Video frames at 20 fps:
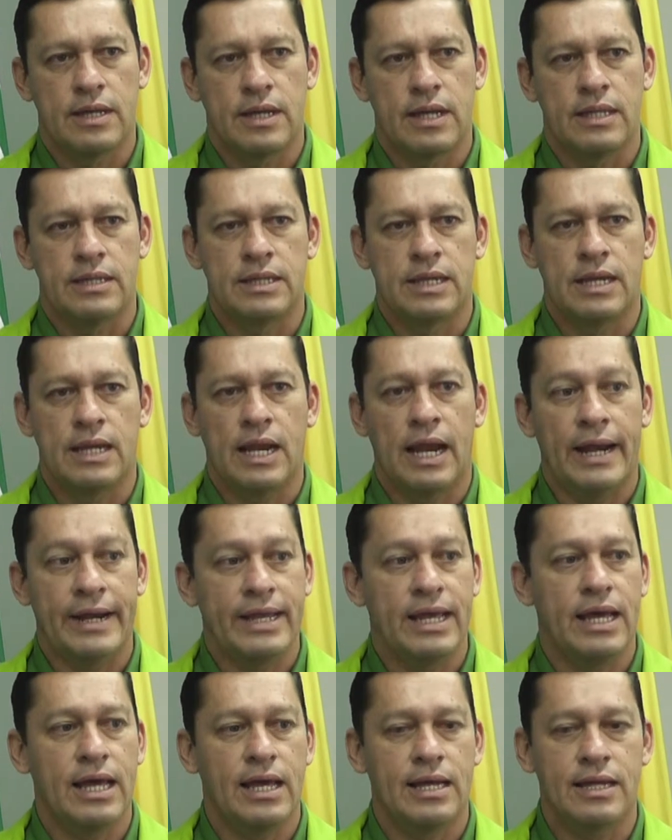el,
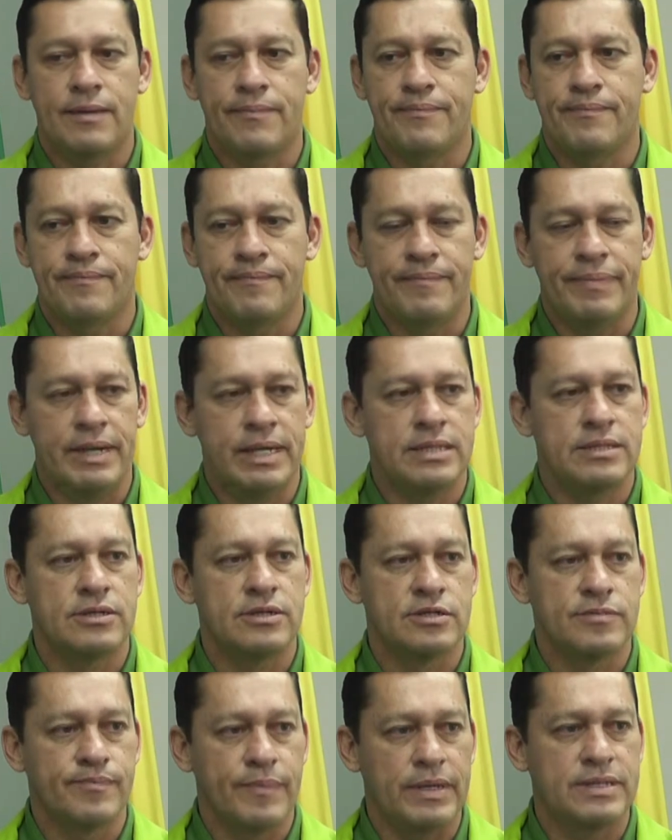área de
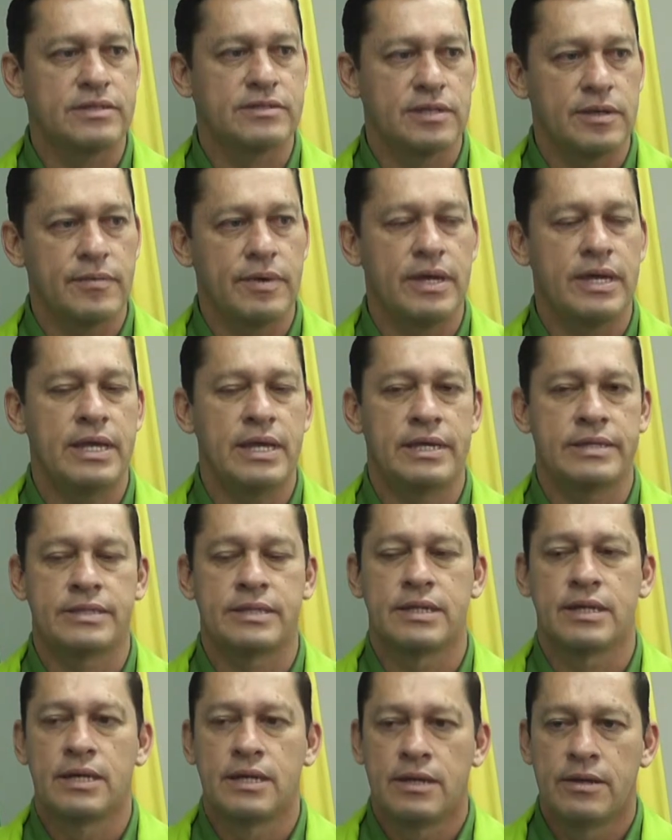precios, pesos y medidas,
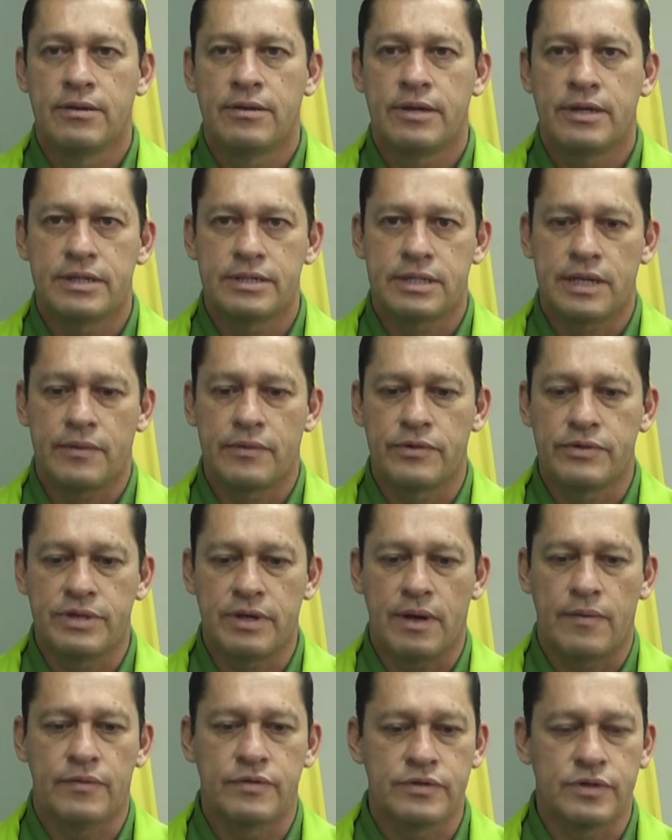estamos,
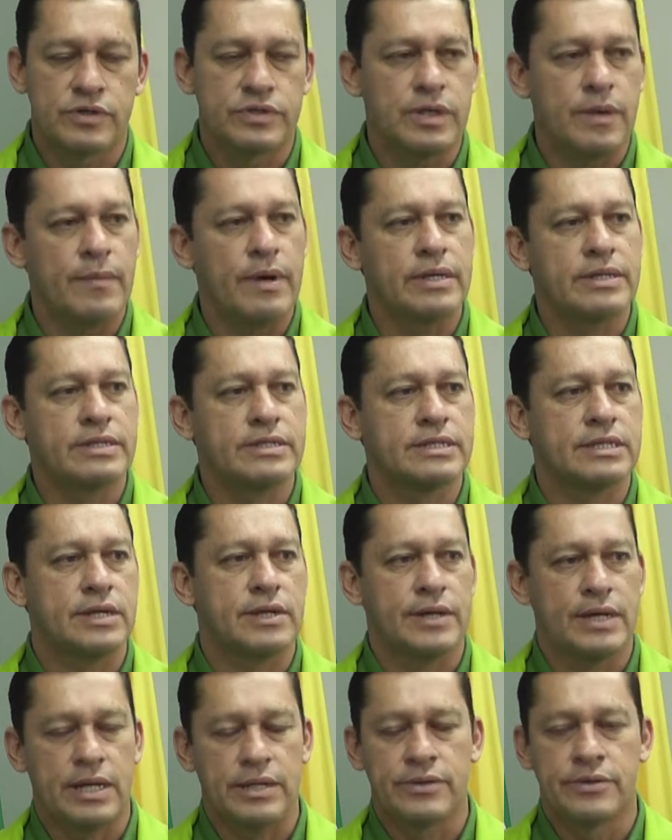llevamos dos semanas
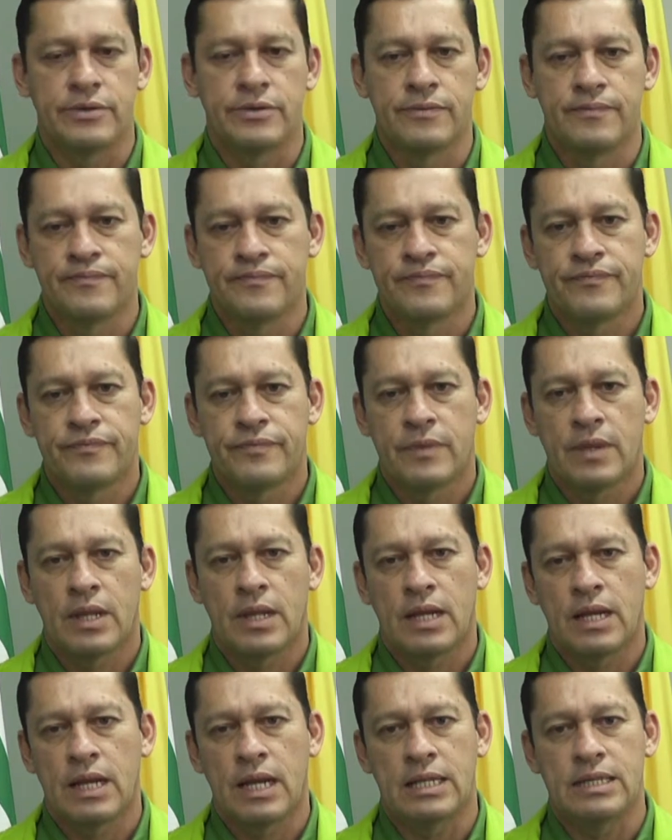trabajando
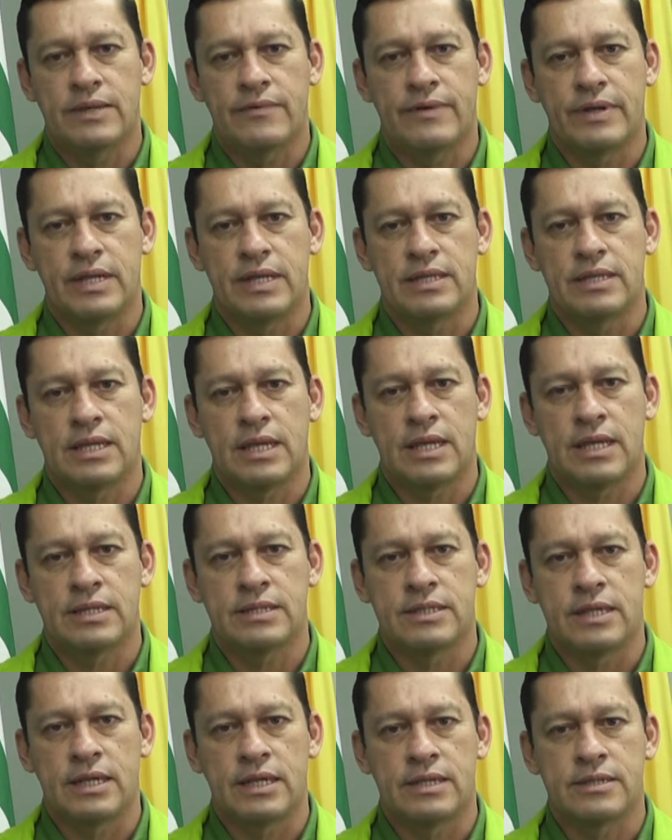en los
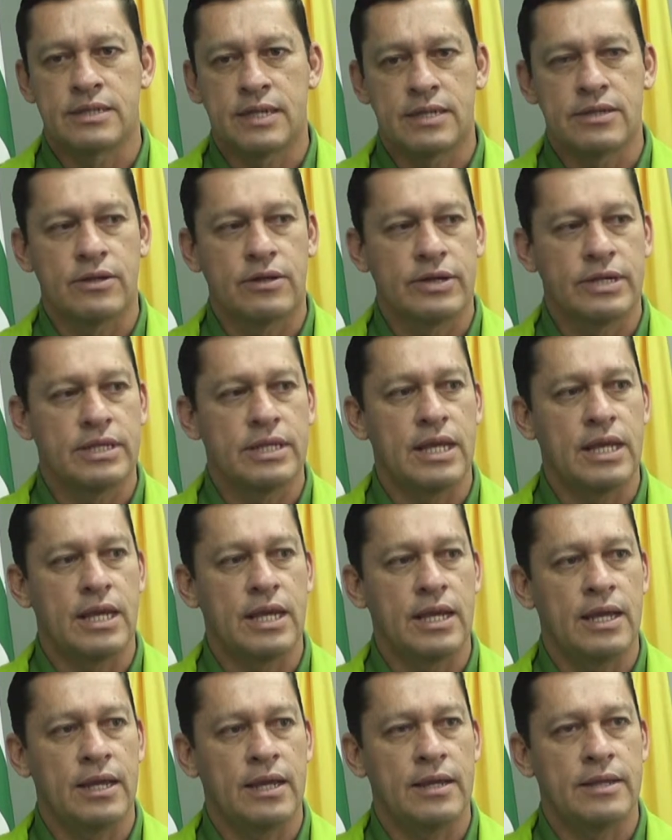diferentes eh, sectores
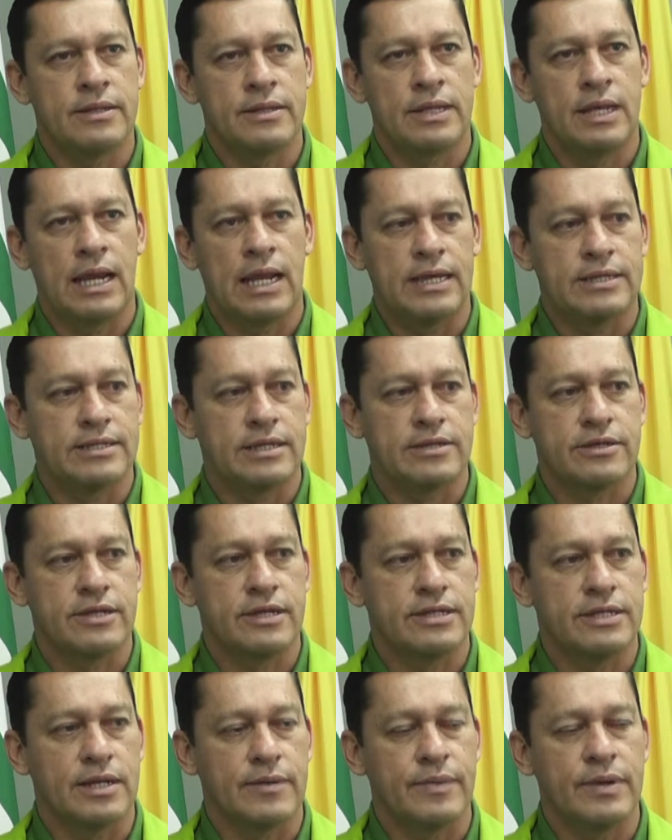de, de las estaciones
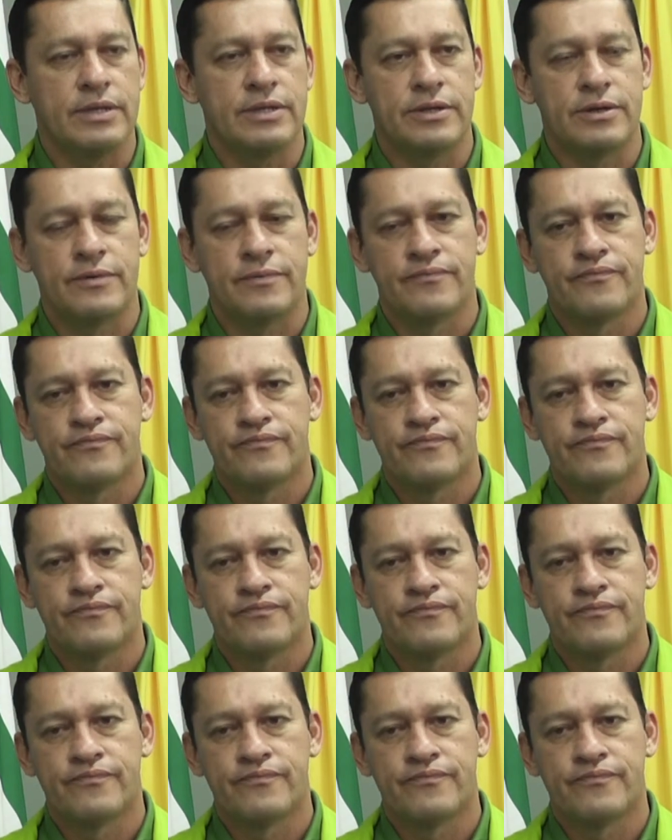de servicio,